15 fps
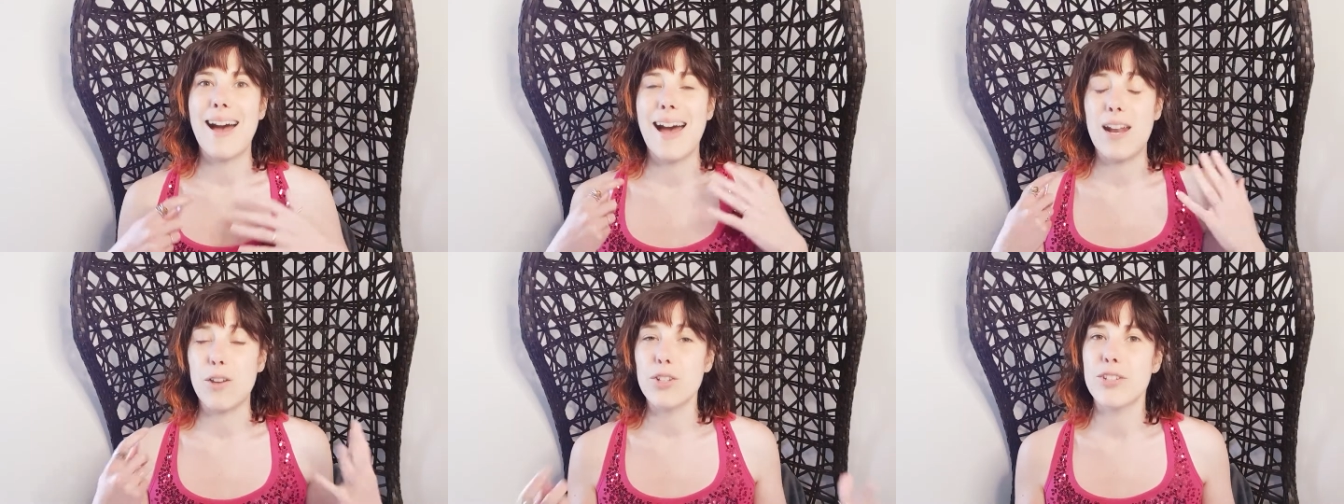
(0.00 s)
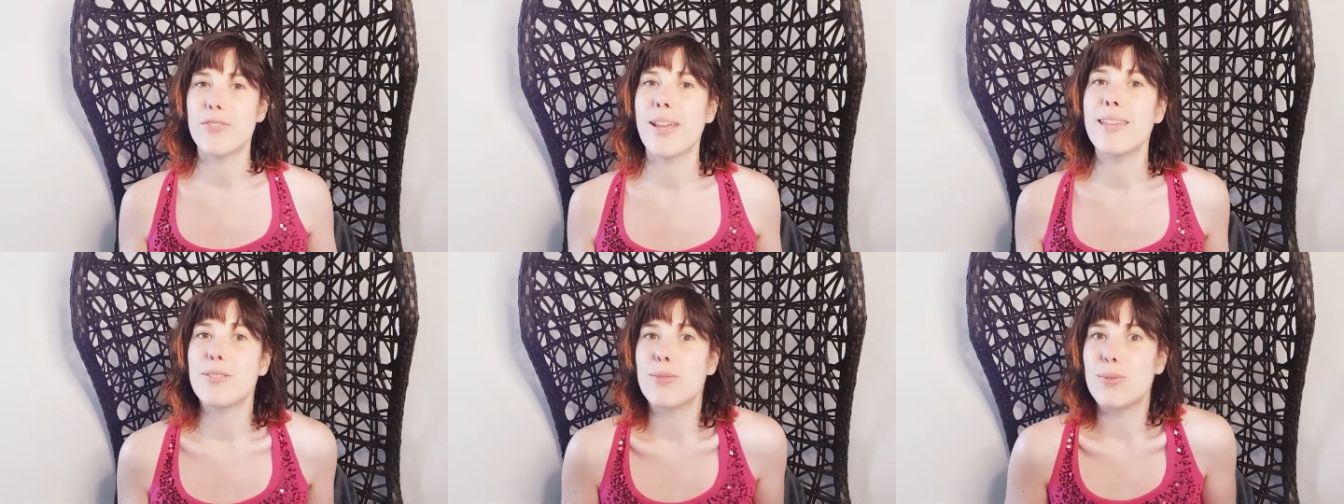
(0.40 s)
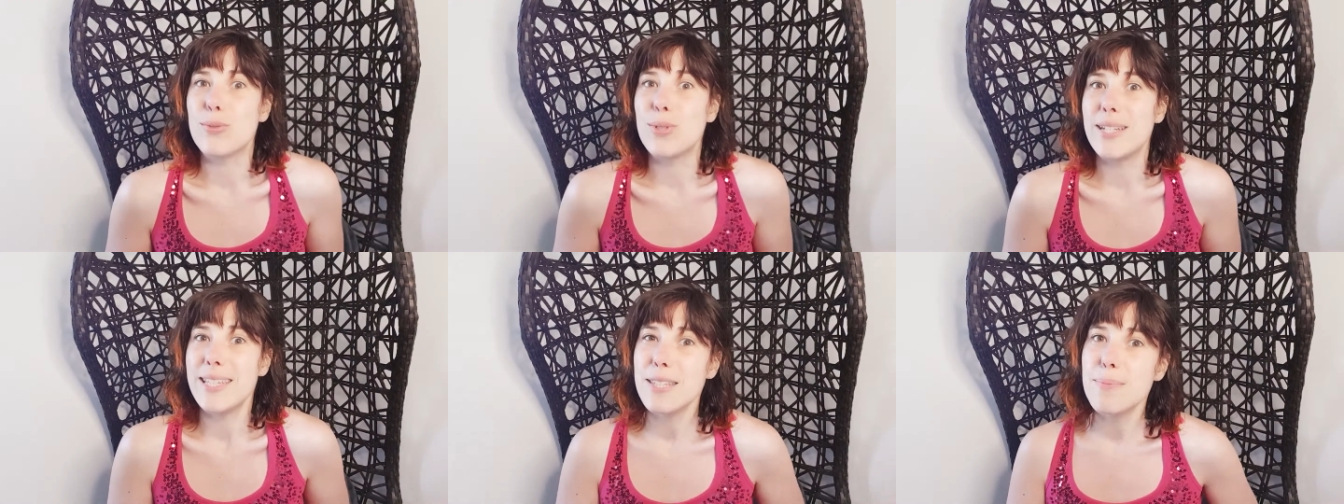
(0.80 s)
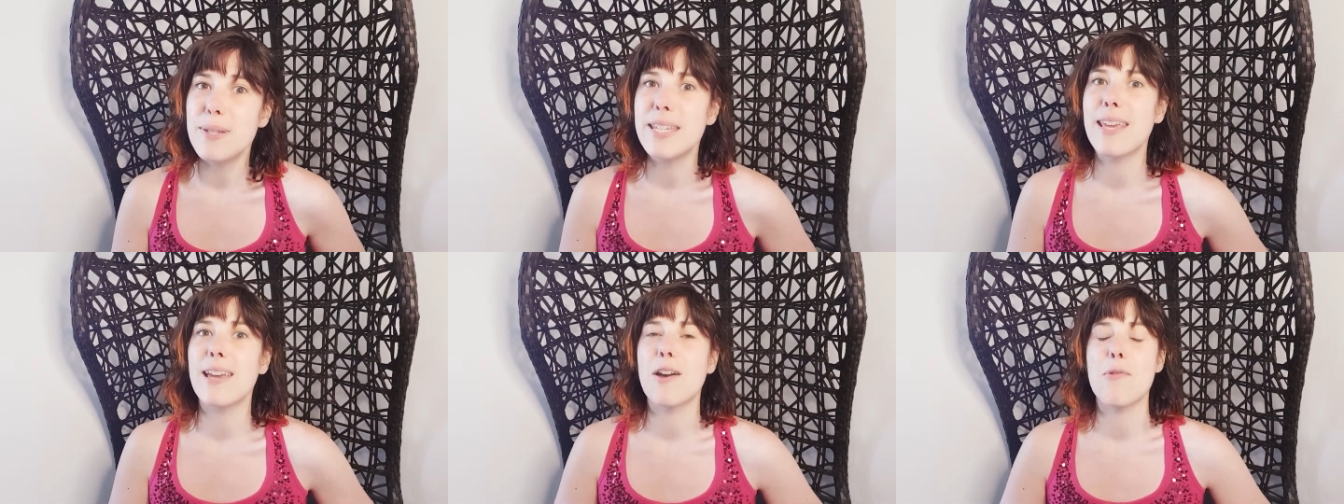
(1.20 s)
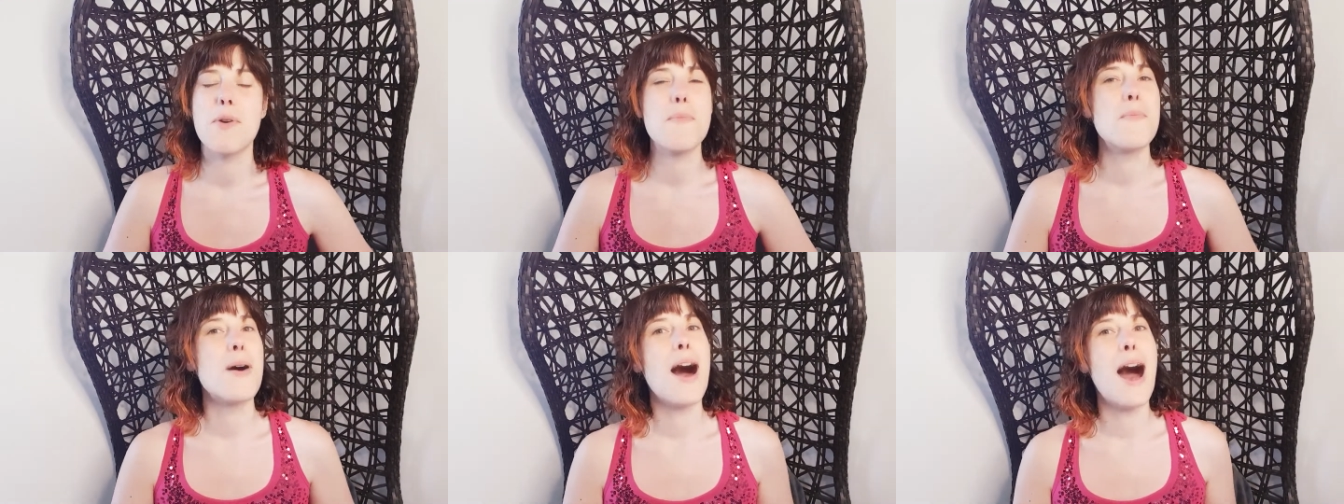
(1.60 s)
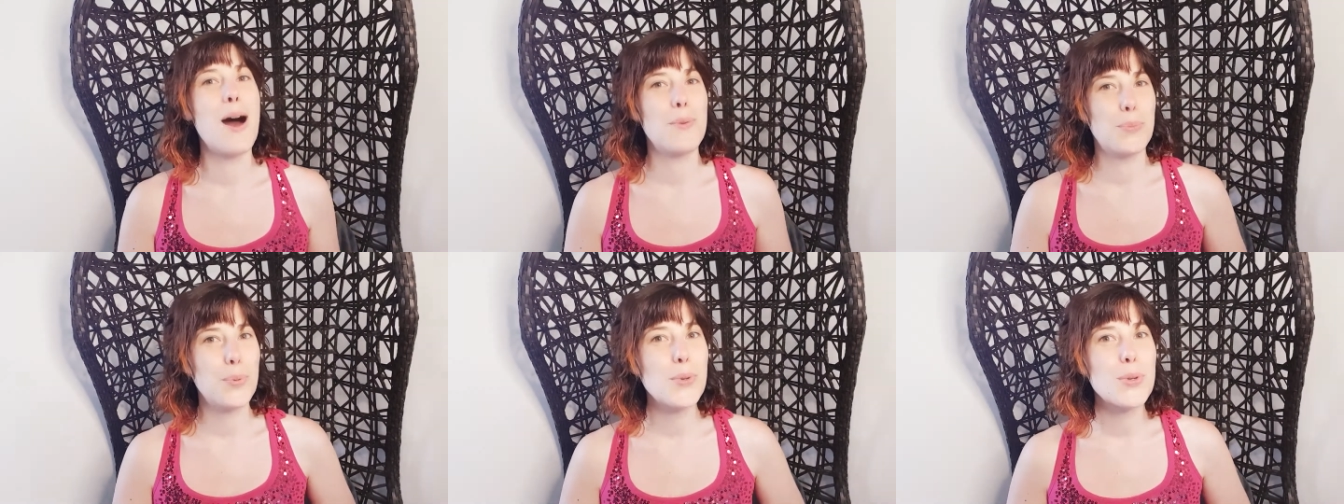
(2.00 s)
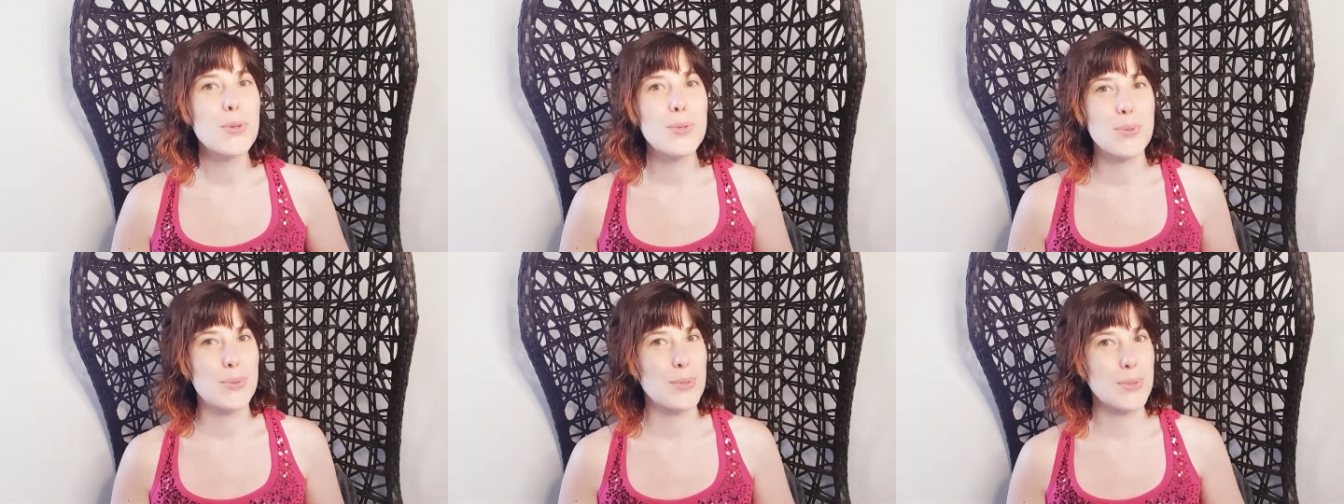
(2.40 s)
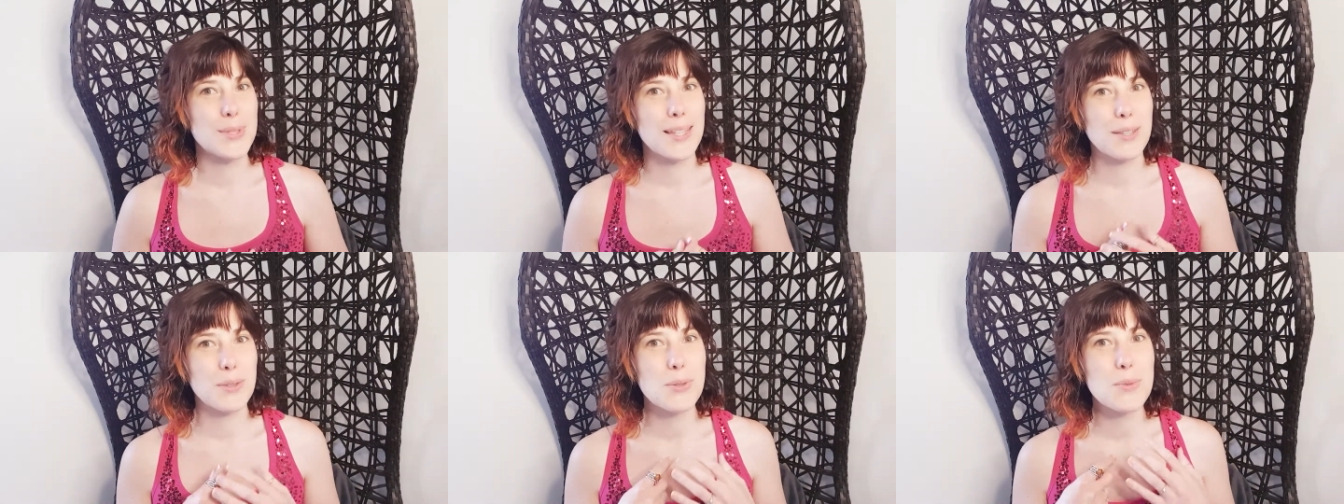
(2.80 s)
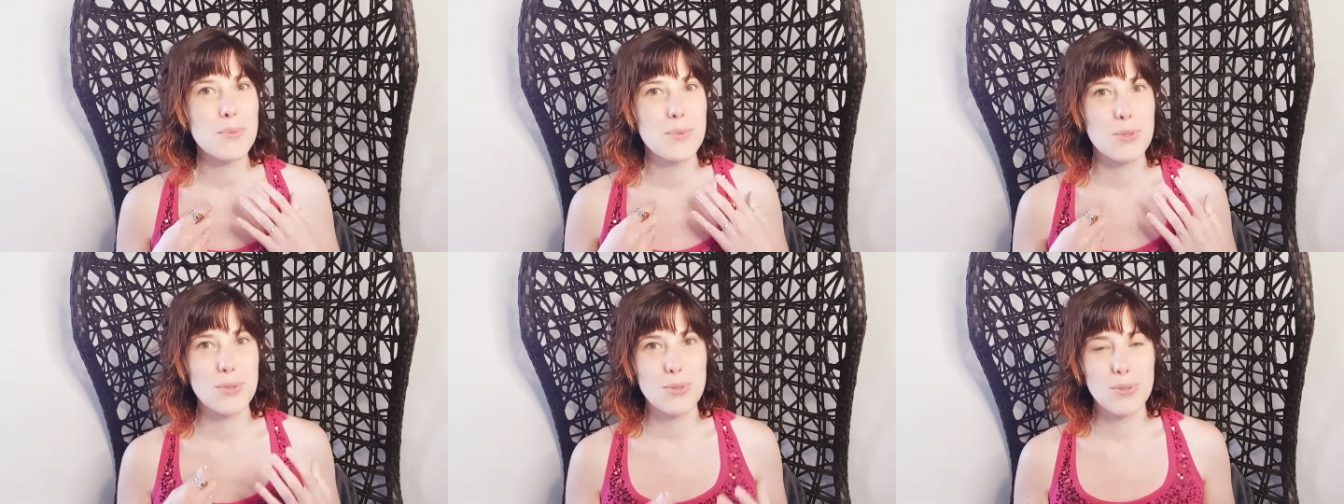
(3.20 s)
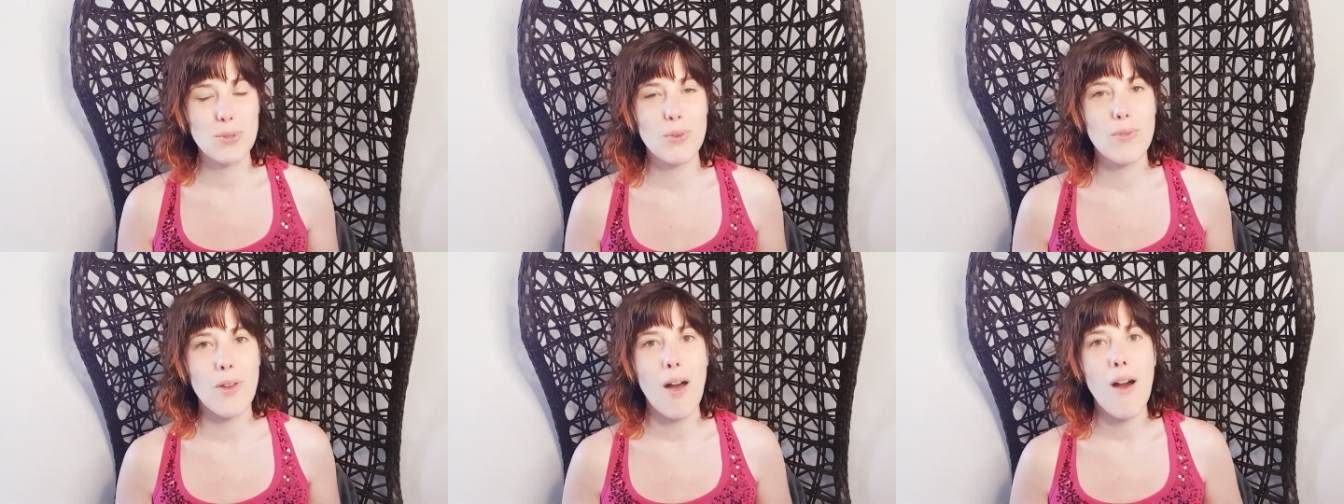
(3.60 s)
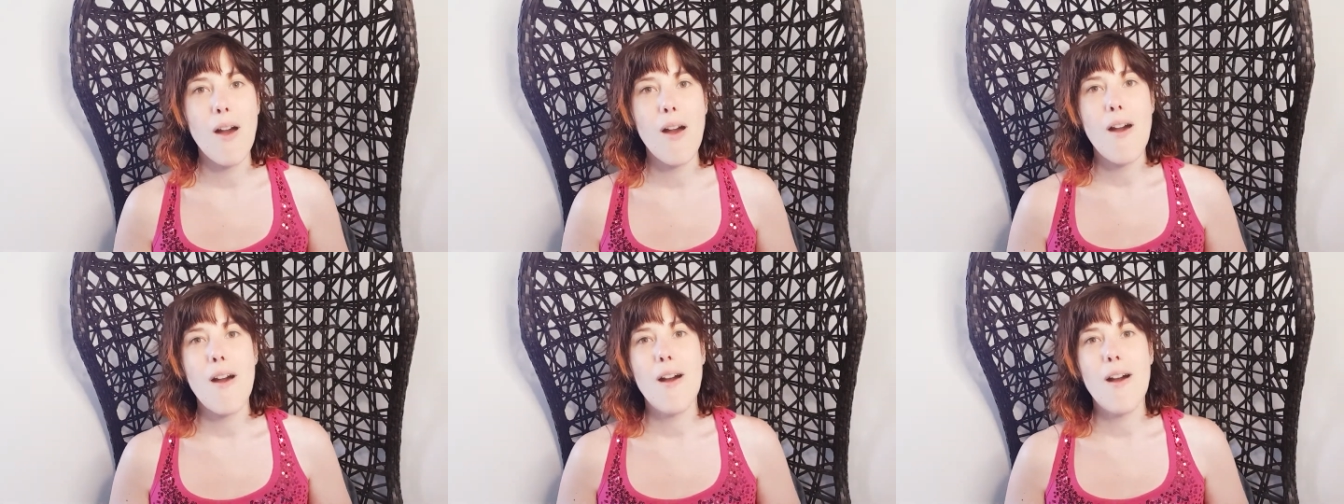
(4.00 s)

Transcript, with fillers: Alors je viens de l'expliquer quand même un peu, ce syndrome du sauveur.